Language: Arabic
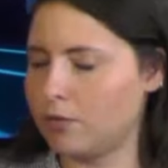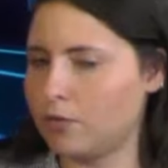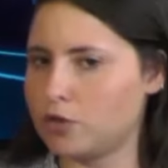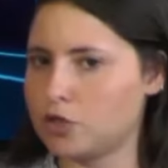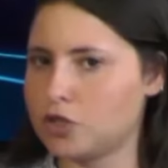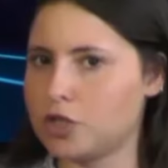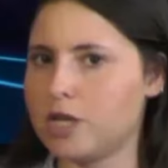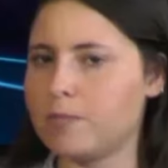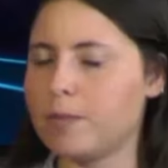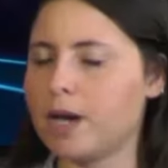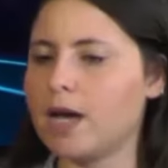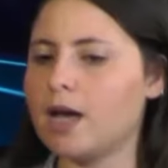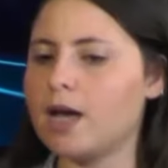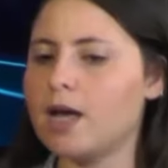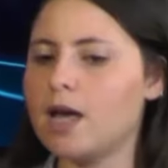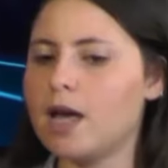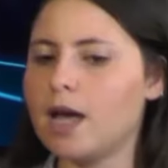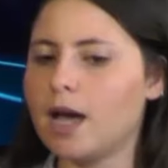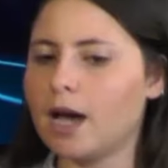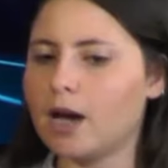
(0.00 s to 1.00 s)
في الجامعه
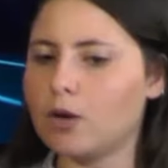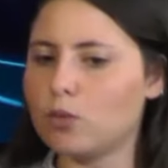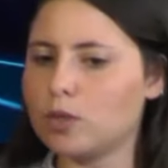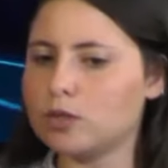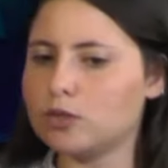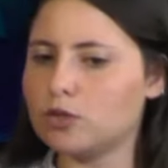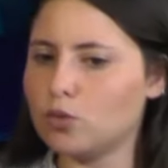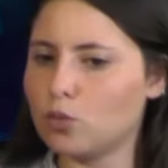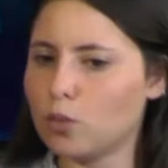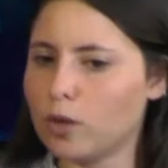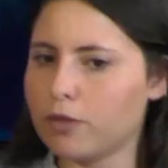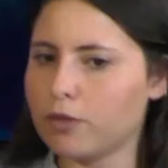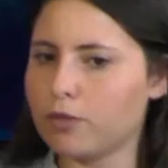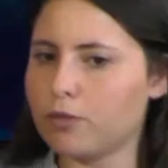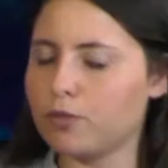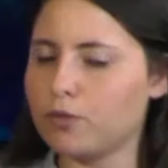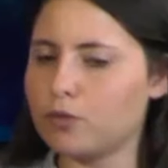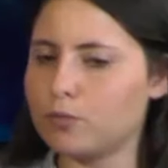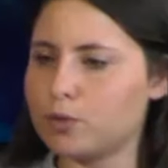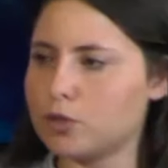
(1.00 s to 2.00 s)
حاولت
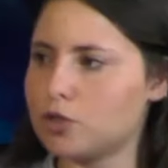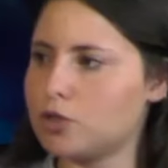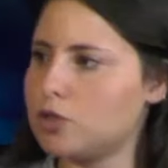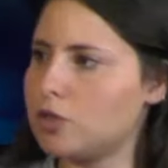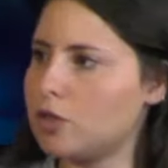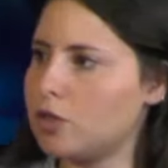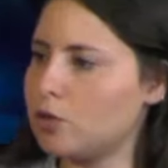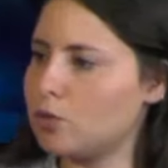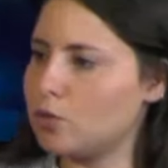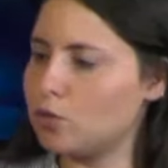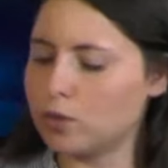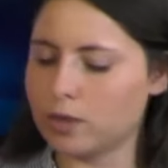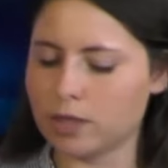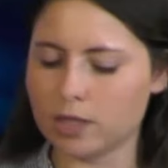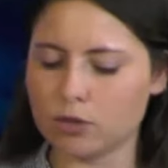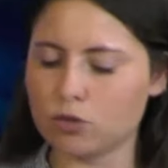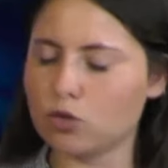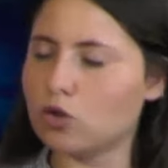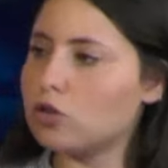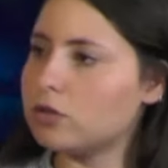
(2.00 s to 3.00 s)
نوظفه باش يكون
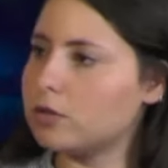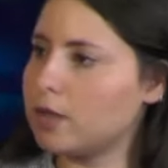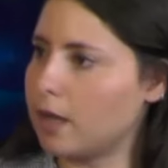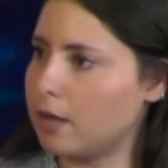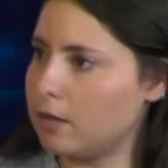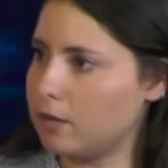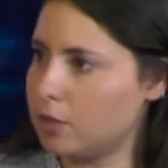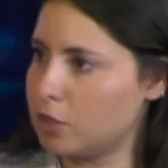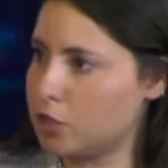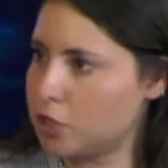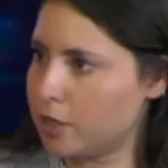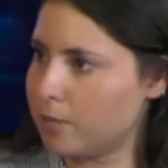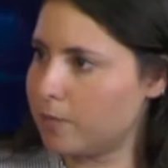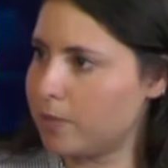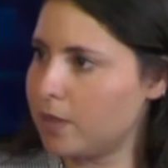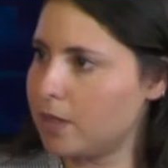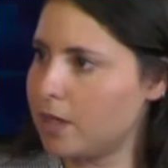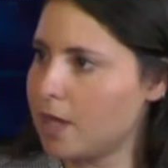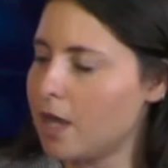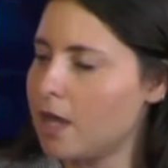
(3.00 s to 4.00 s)
لي نقطه
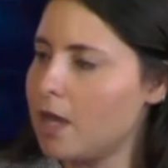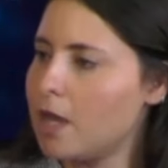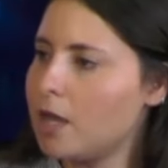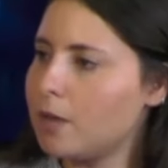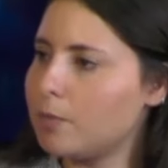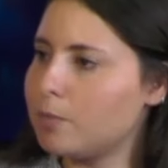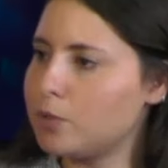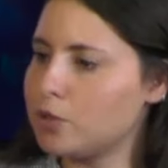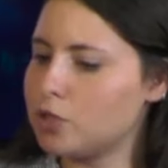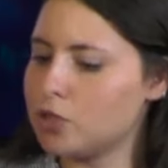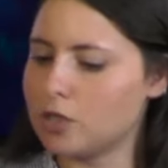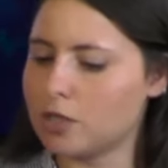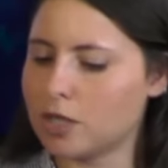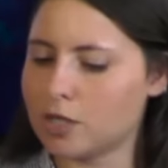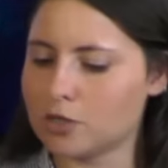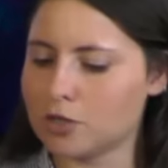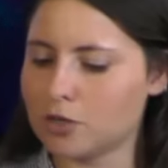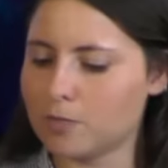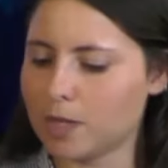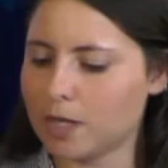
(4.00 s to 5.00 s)
ايجابيه باش
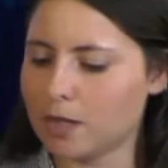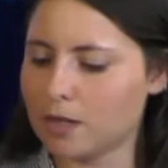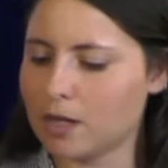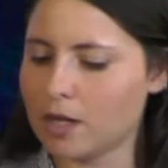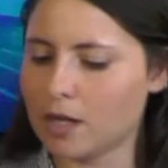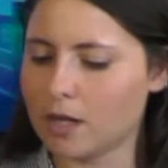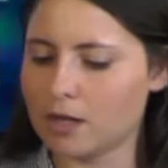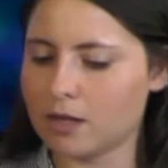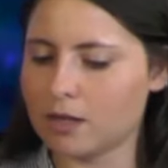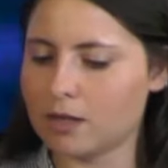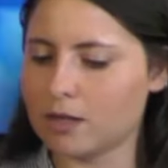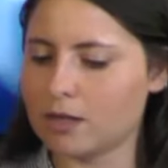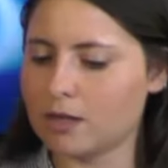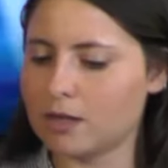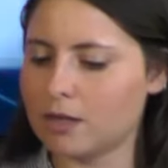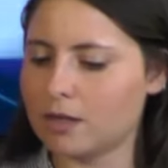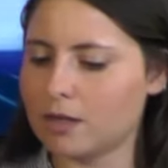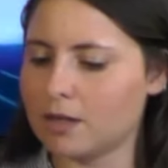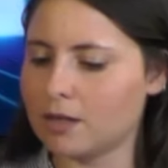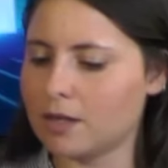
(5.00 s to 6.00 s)
نجم انا
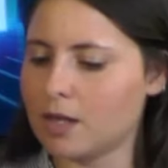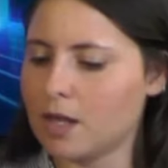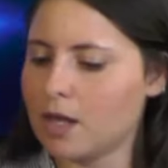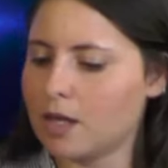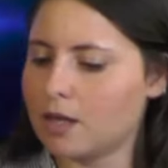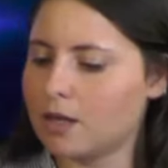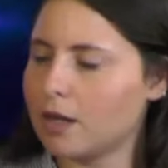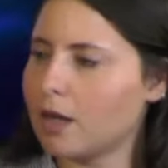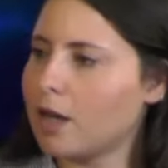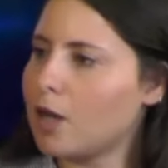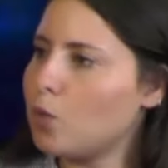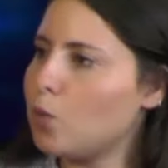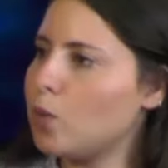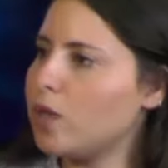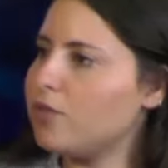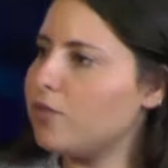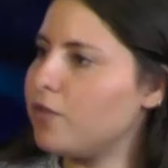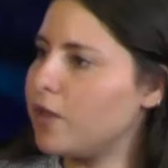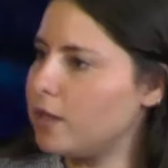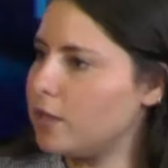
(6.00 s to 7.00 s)
إن
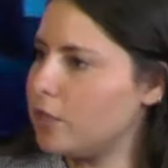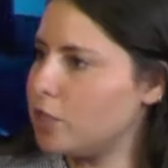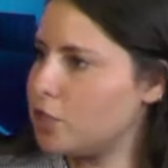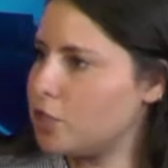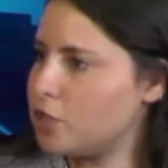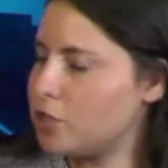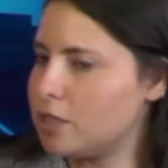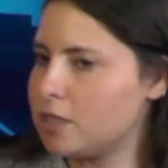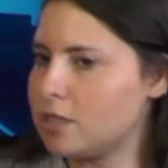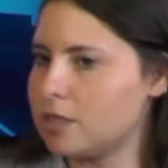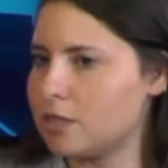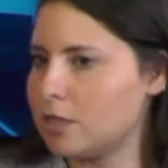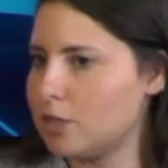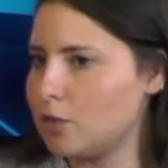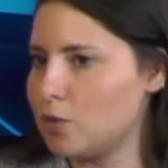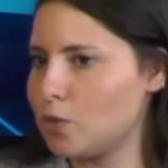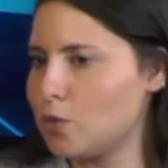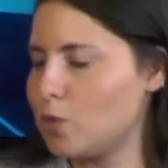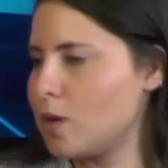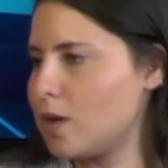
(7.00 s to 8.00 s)
نقوي فني جديد
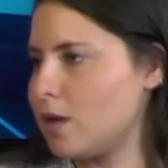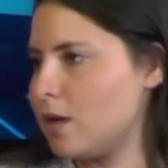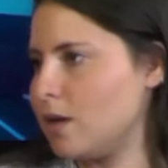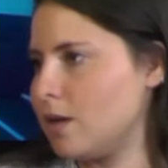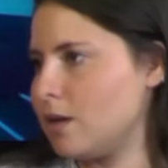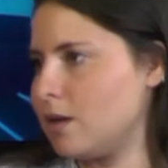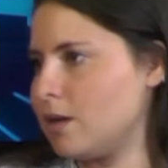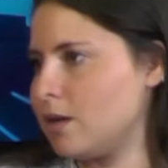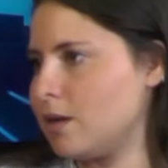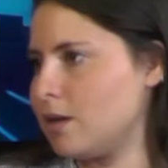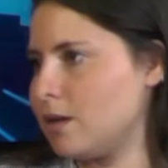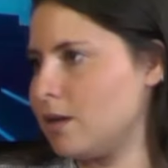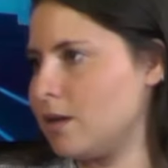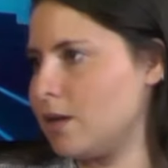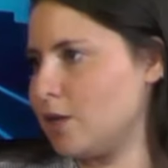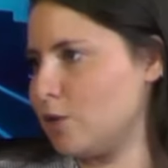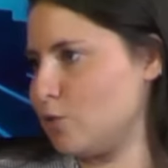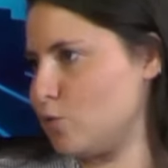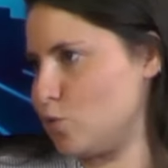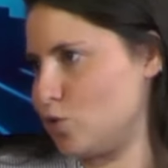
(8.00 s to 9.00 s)
اللي هو
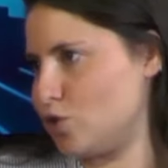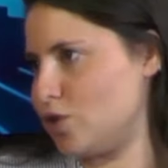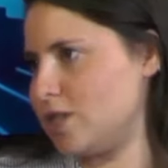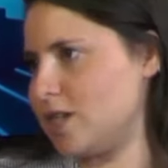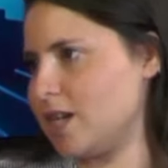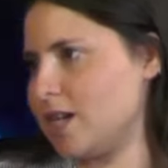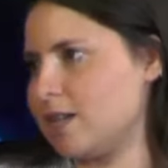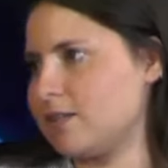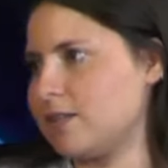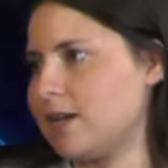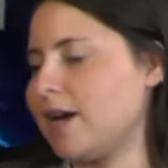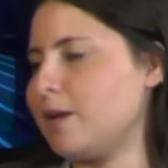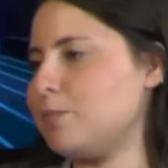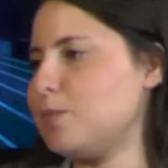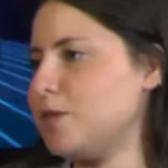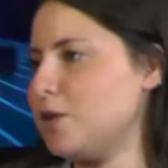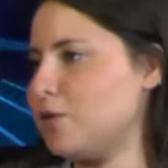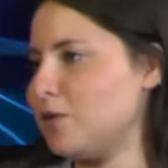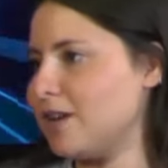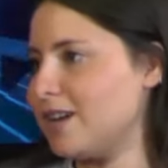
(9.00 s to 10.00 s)
الكوجينه خاطر
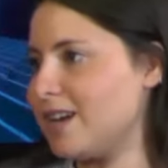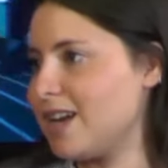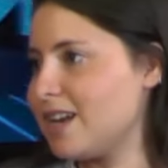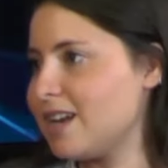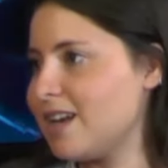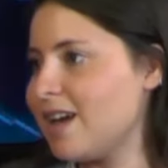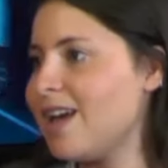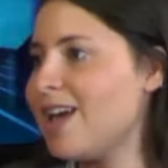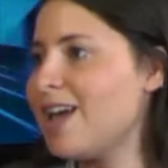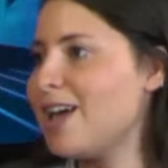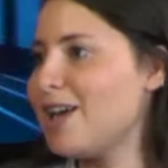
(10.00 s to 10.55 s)
حبينا ولا كرهنا